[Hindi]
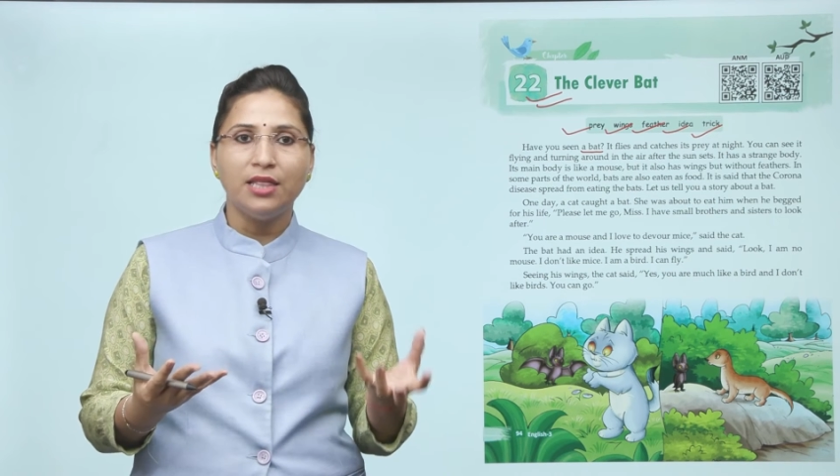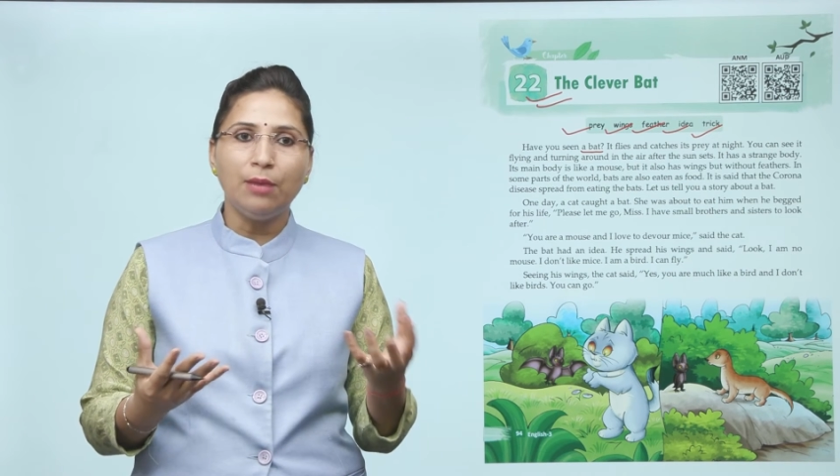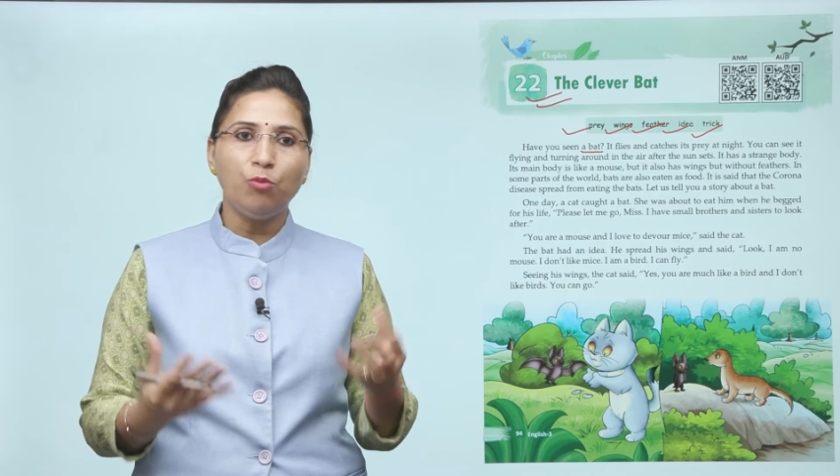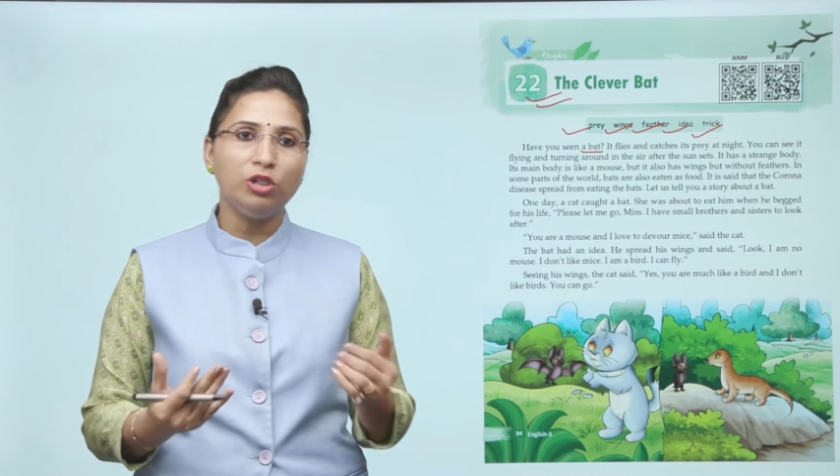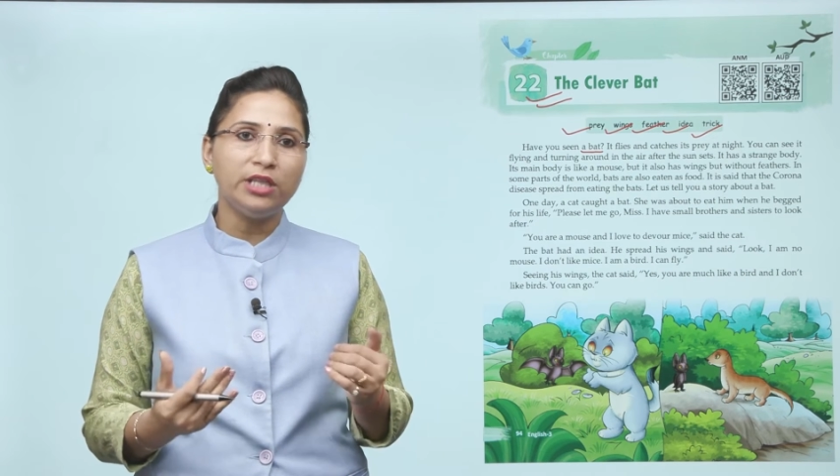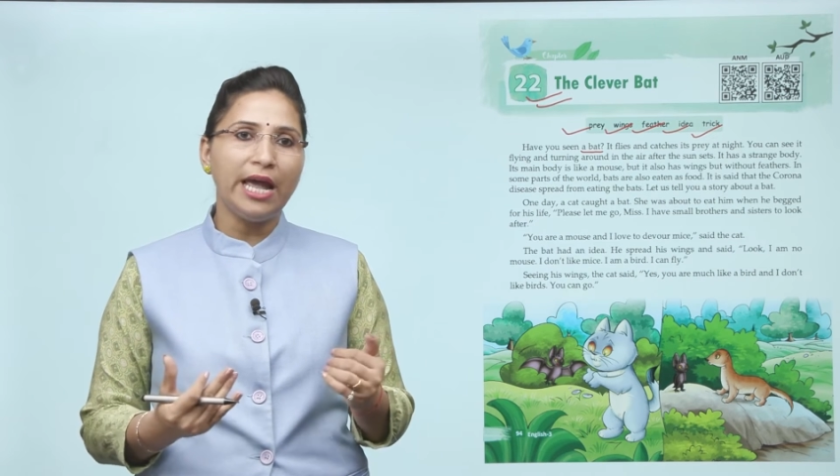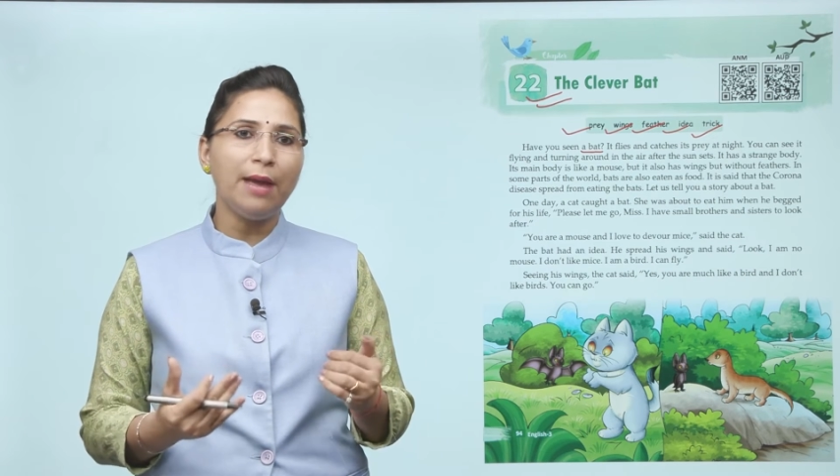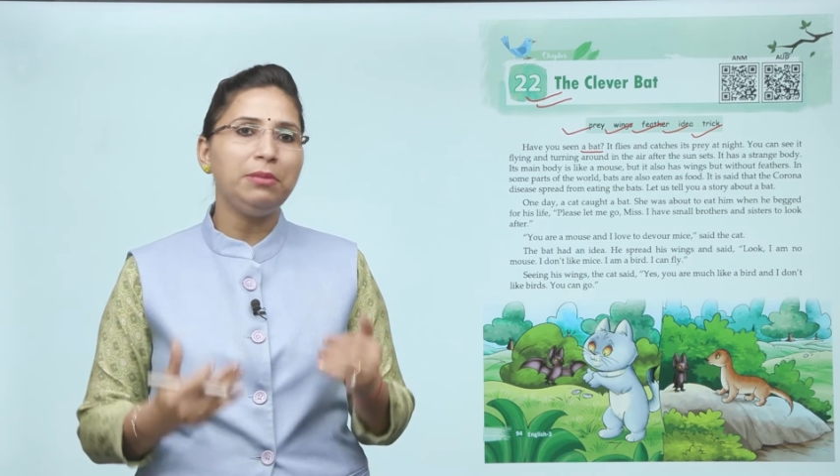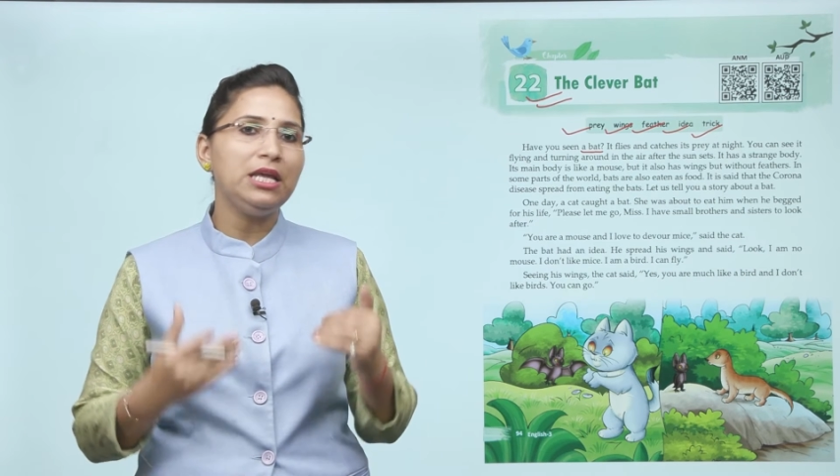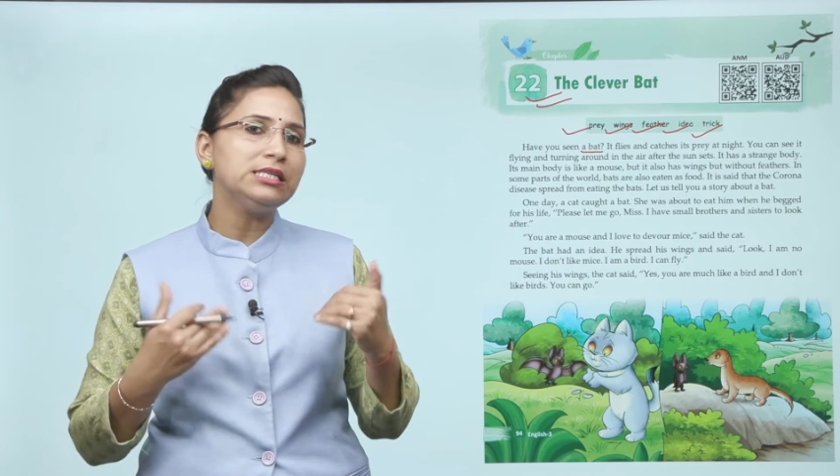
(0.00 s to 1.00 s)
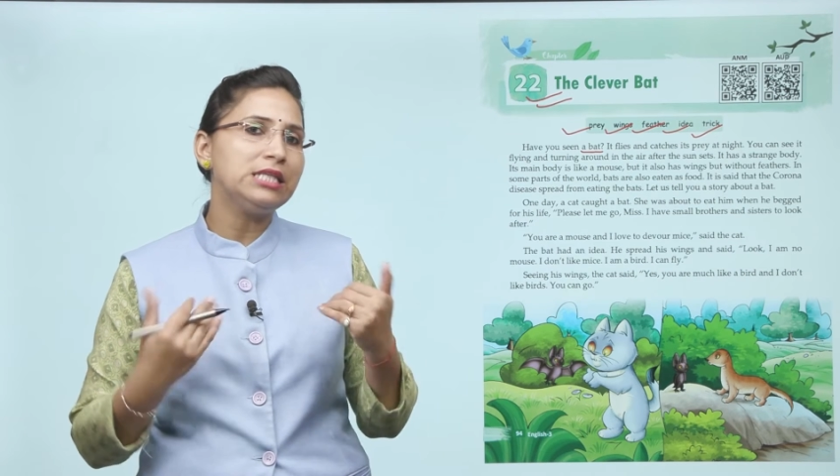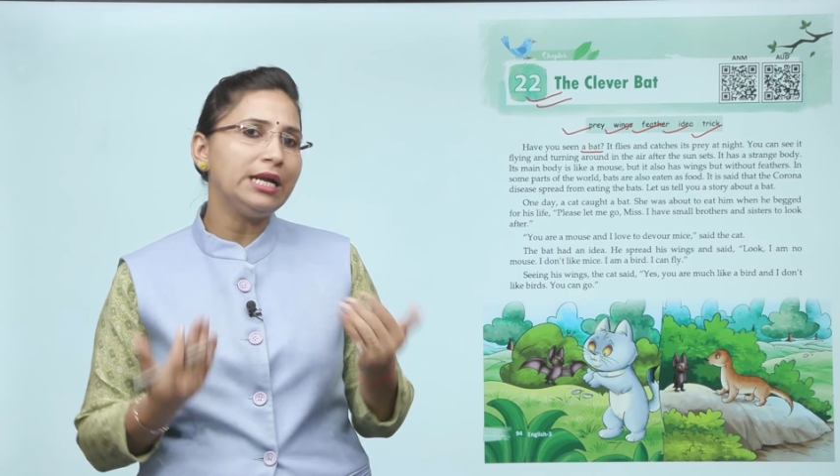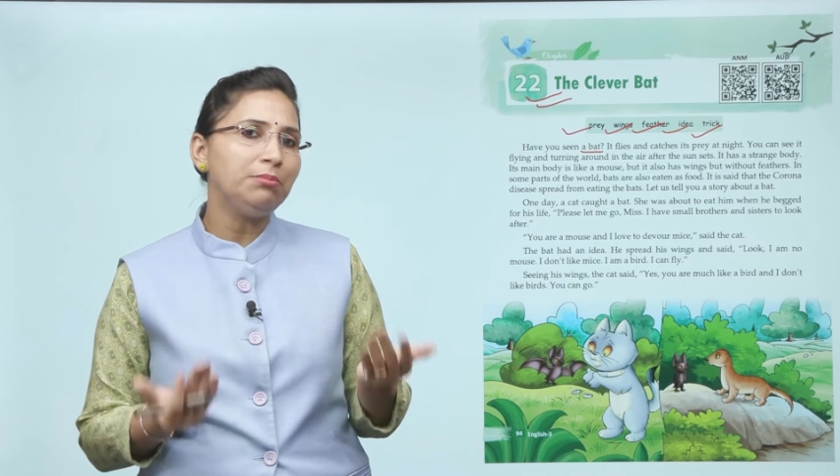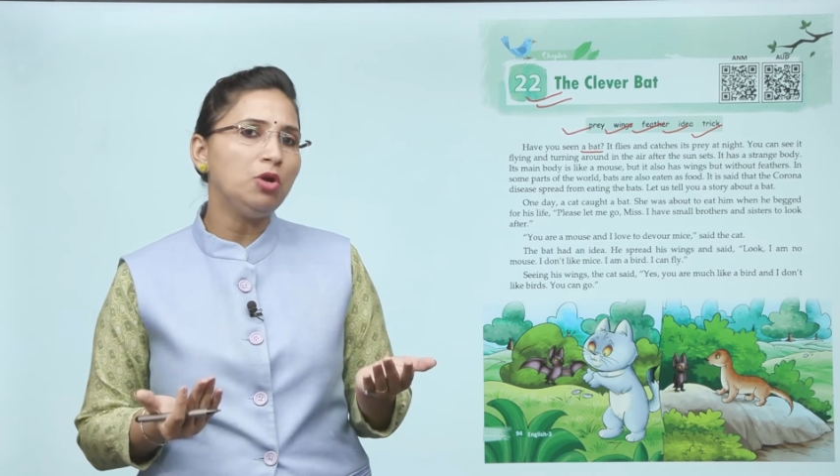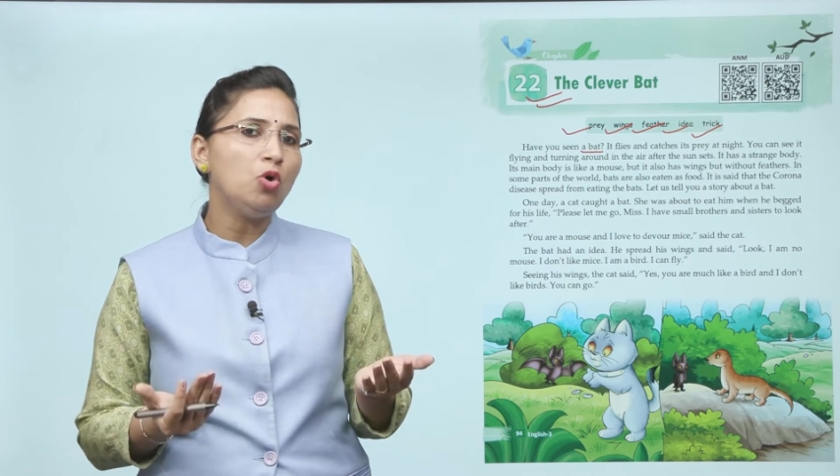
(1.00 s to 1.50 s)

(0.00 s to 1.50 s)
देन बोलता है प्लीज़ लेट मी